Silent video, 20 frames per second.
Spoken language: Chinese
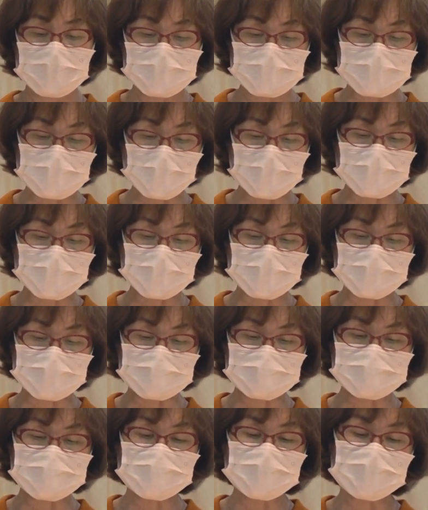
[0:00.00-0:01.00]
然而，
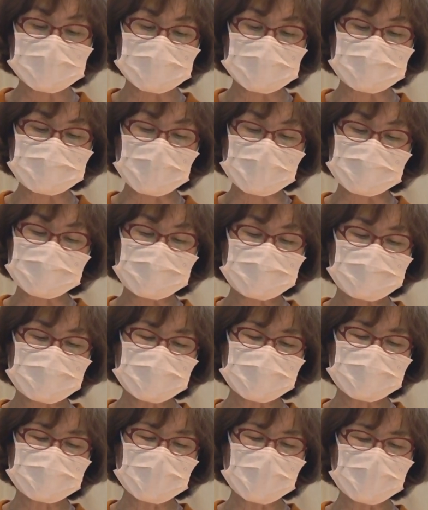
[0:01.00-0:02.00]
你们分
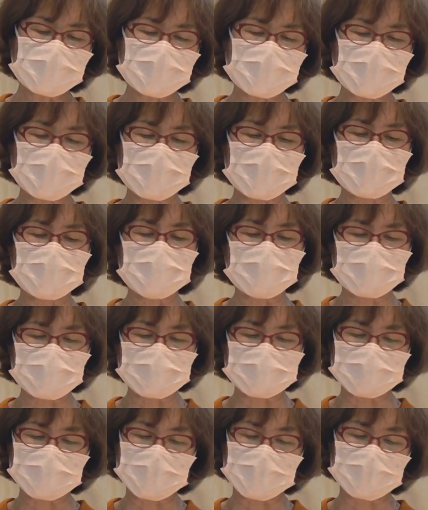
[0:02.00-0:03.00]
担了我
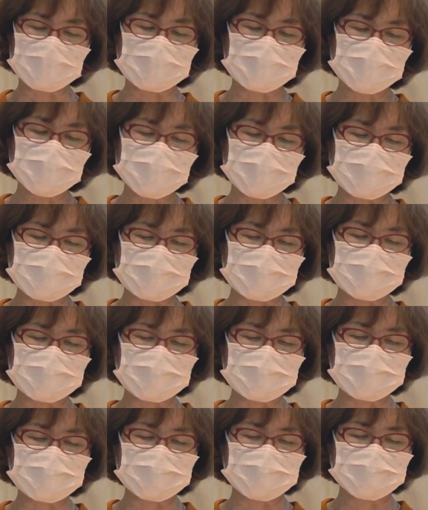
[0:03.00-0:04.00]
的困苦，
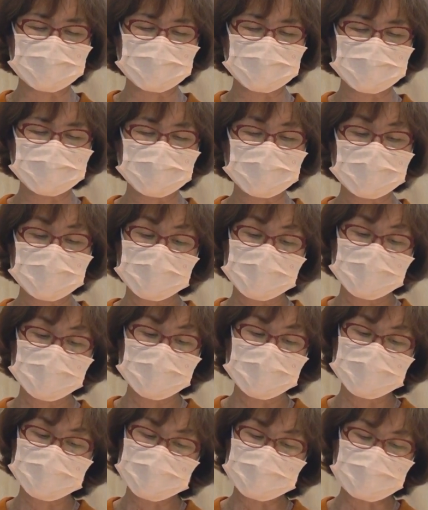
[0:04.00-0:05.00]

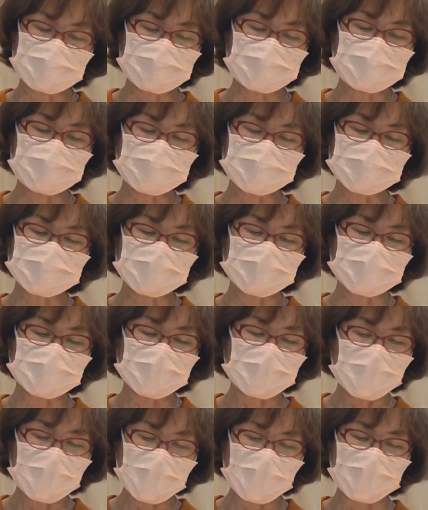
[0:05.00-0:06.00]
你们做得
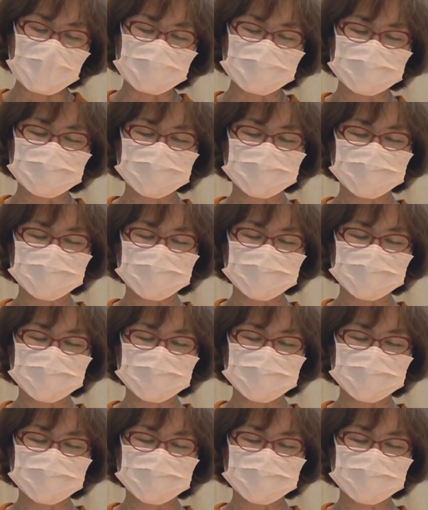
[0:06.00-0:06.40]
好。